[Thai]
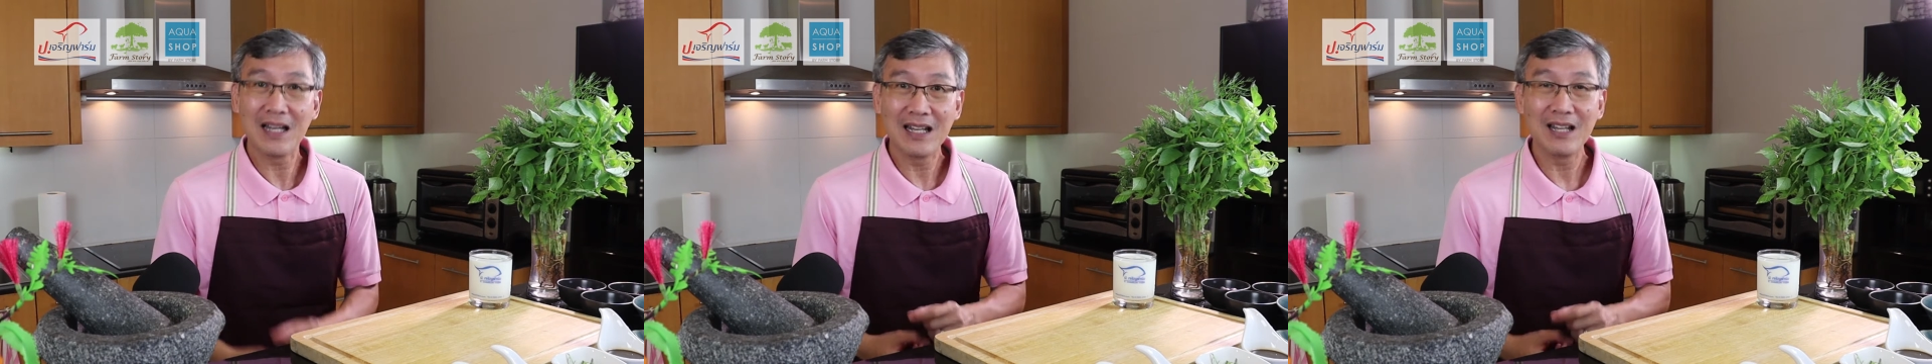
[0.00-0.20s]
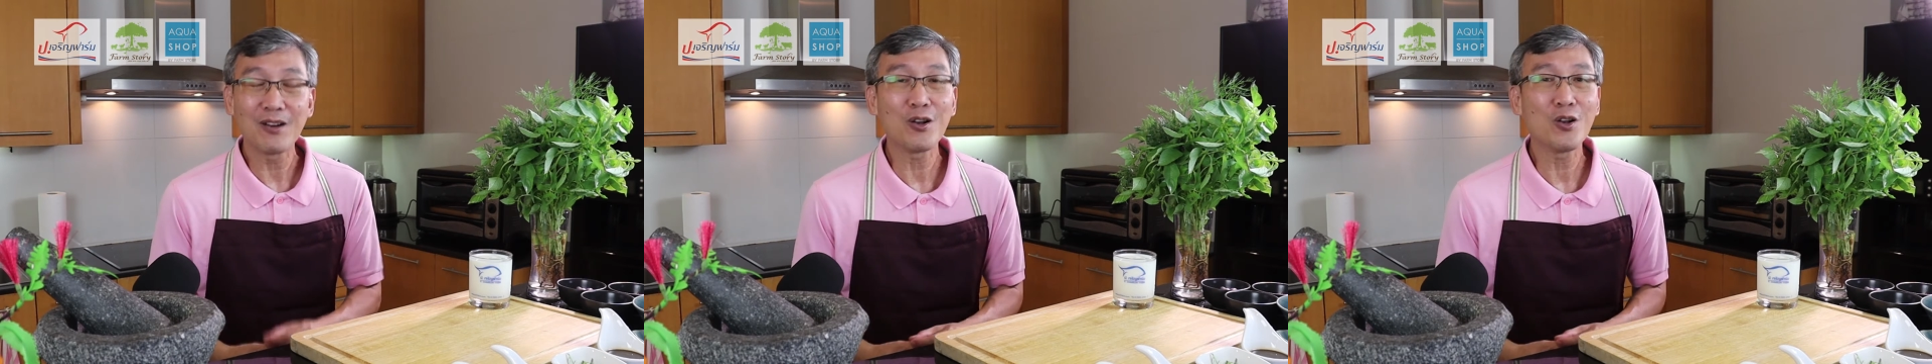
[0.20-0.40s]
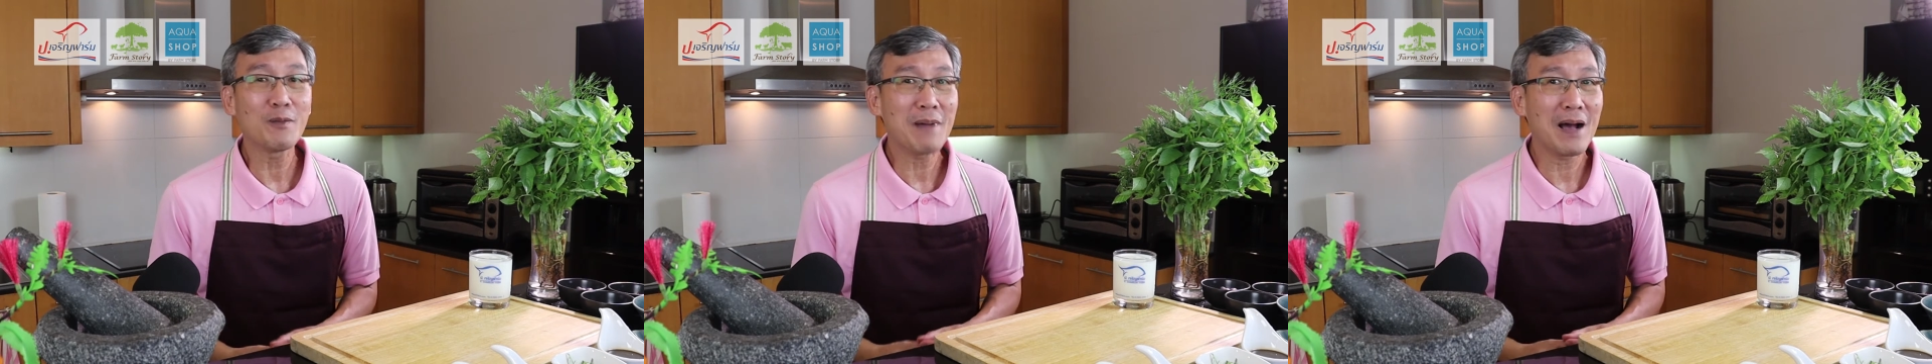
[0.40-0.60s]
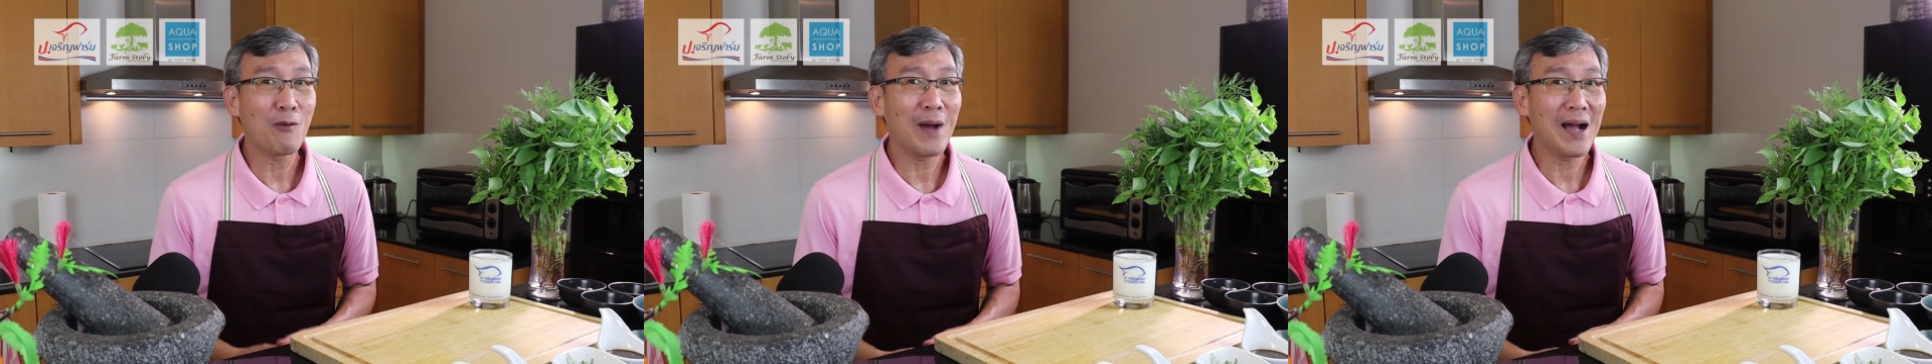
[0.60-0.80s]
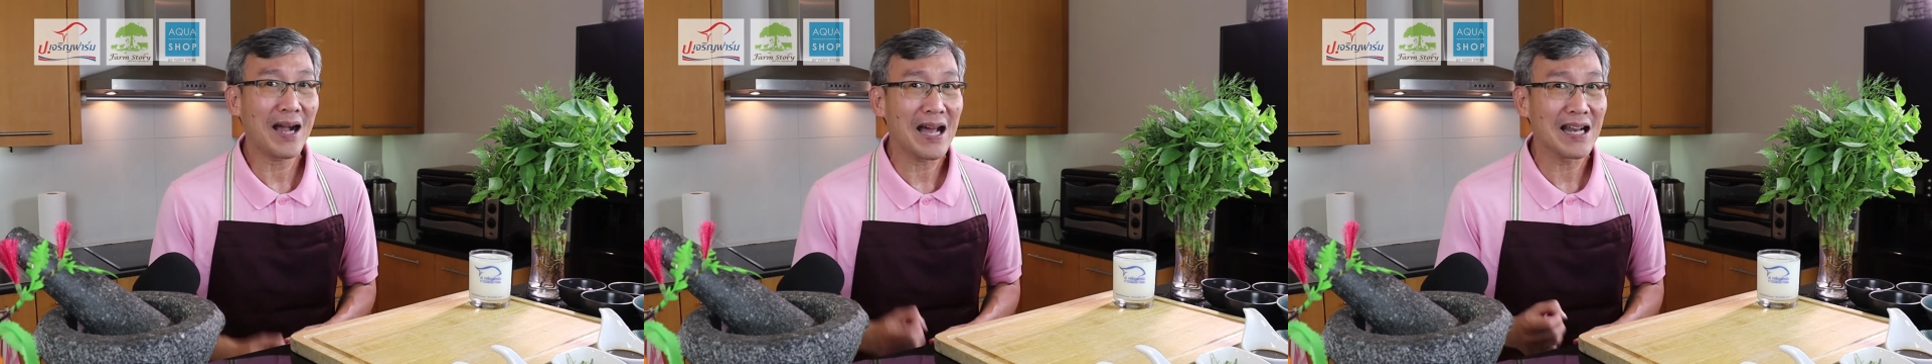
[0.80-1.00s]
แล้วก็ลดภา
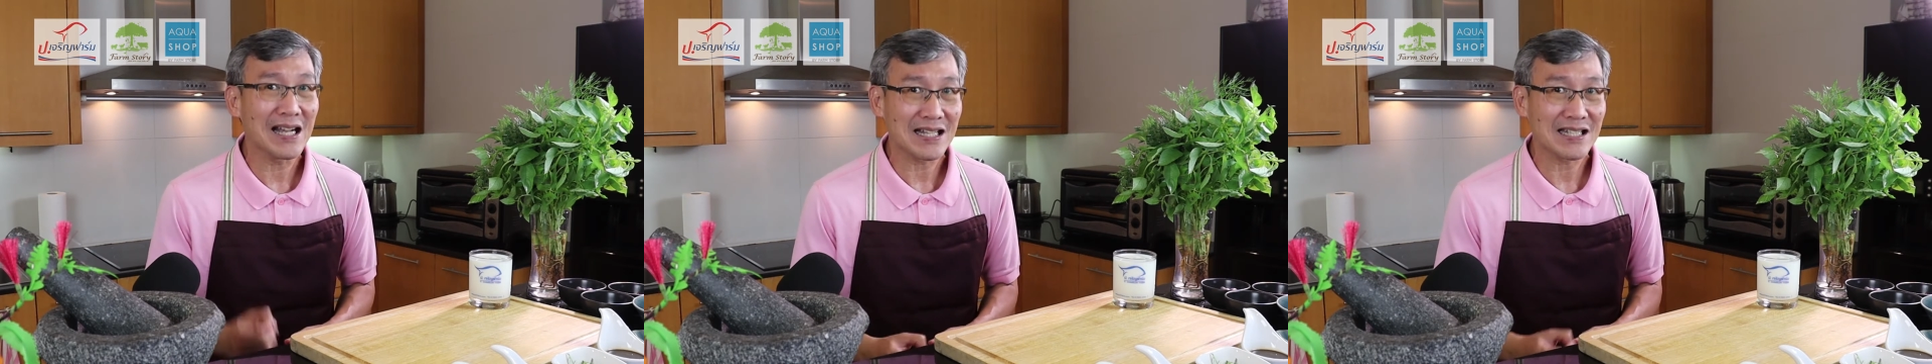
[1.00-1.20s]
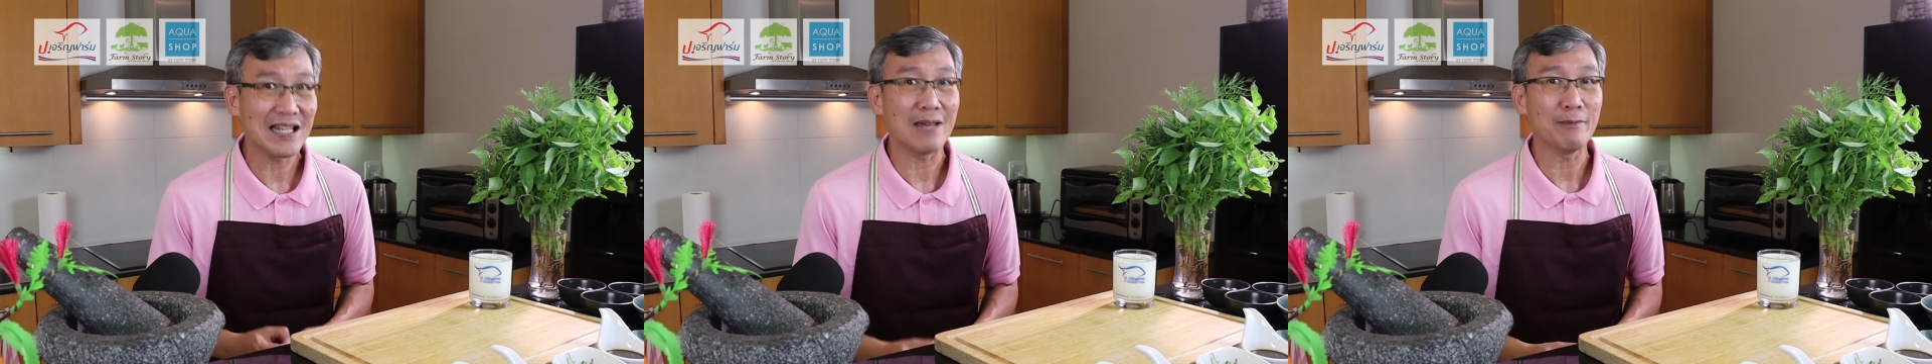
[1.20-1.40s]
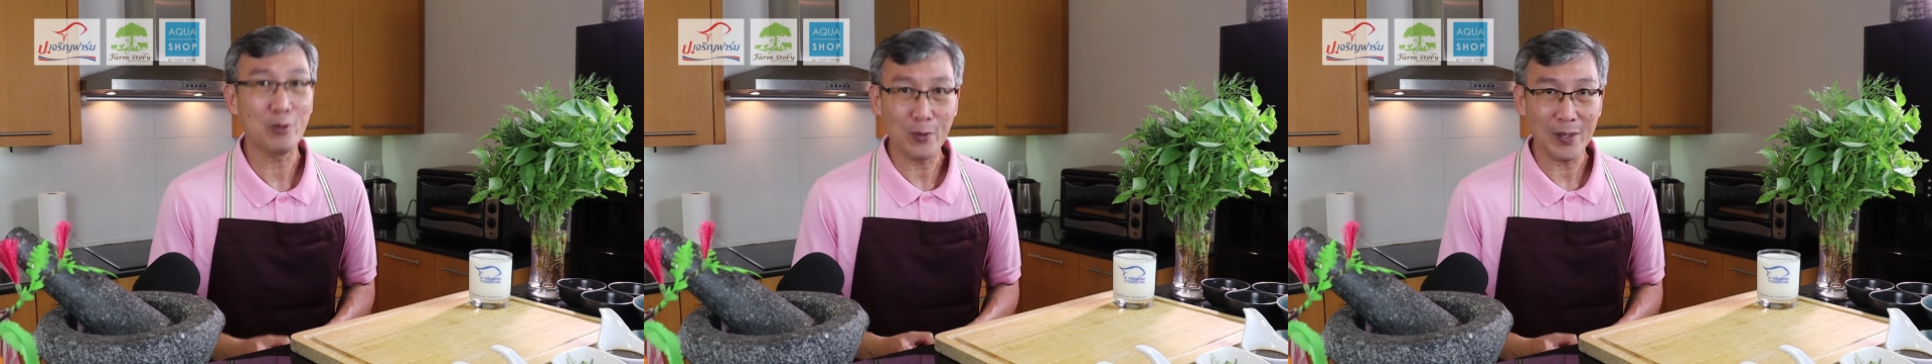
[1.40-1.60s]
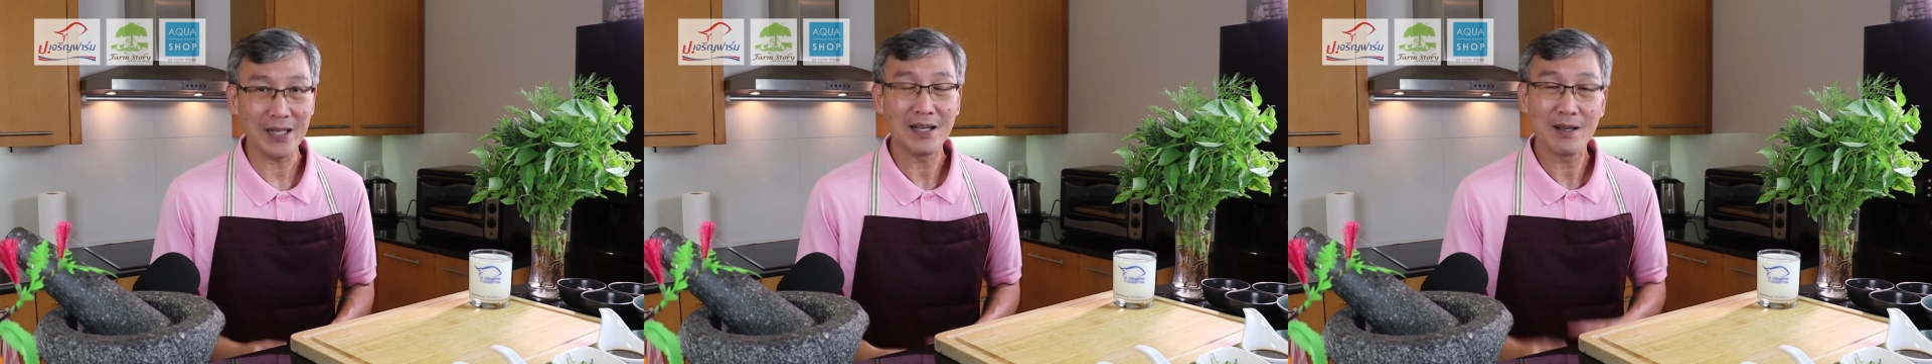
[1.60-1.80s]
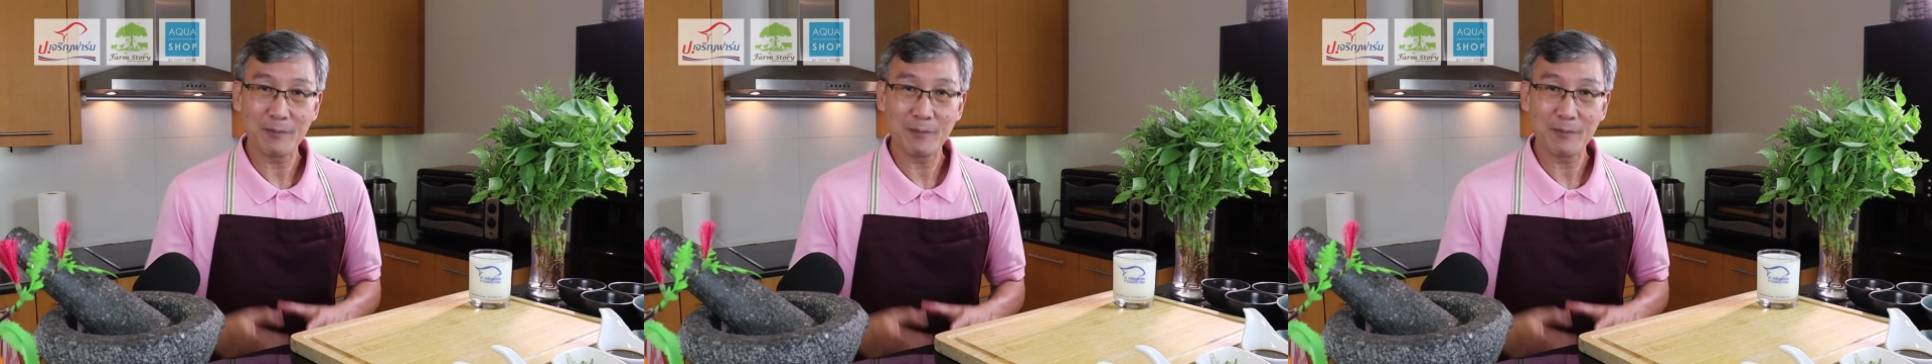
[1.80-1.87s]
วะการอักเสบด้วย